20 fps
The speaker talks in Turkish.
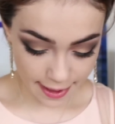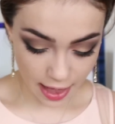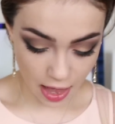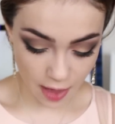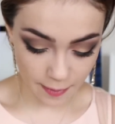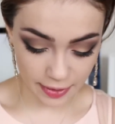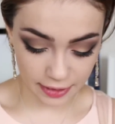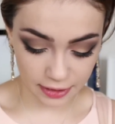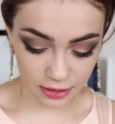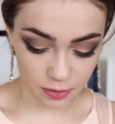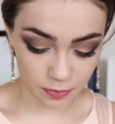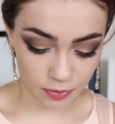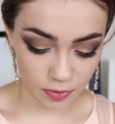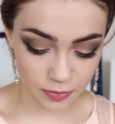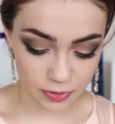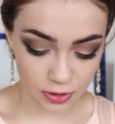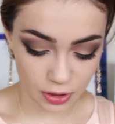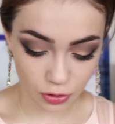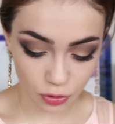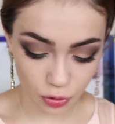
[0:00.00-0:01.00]
Hemen
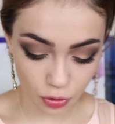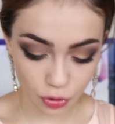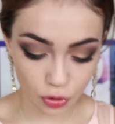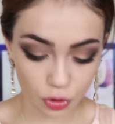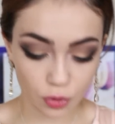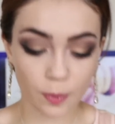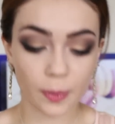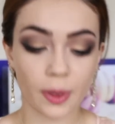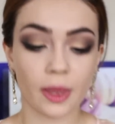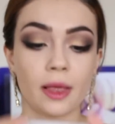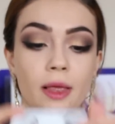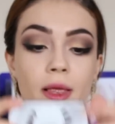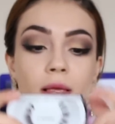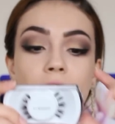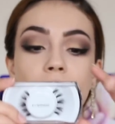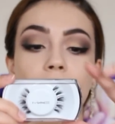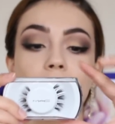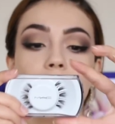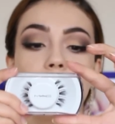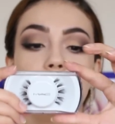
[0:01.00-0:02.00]
kirpiğimi takıyorum.
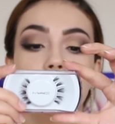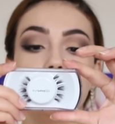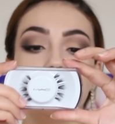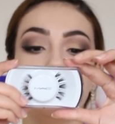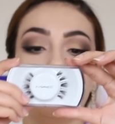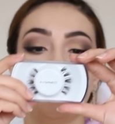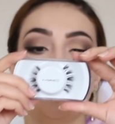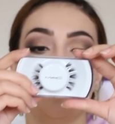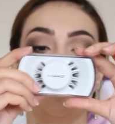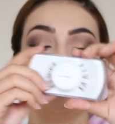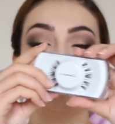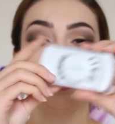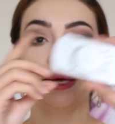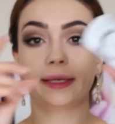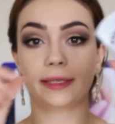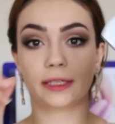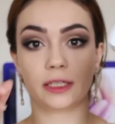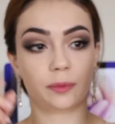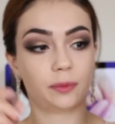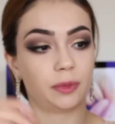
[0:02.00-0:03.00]
MAC
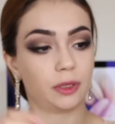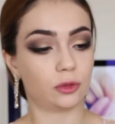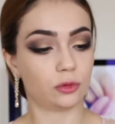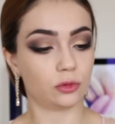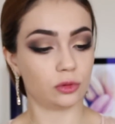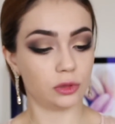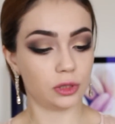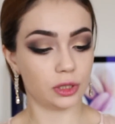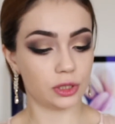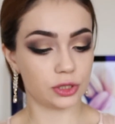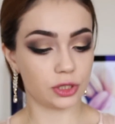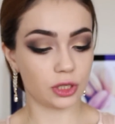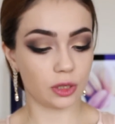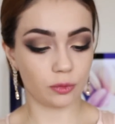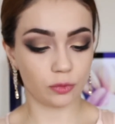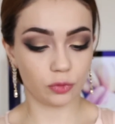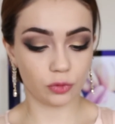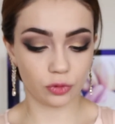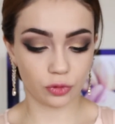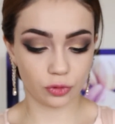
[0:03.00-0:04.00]
kirpik
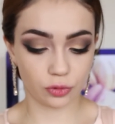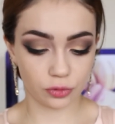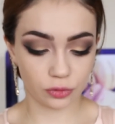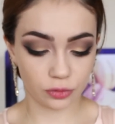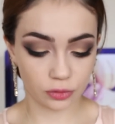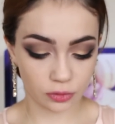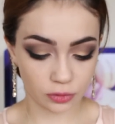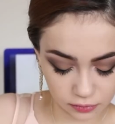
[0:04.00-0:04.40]
kullanacağım bugün.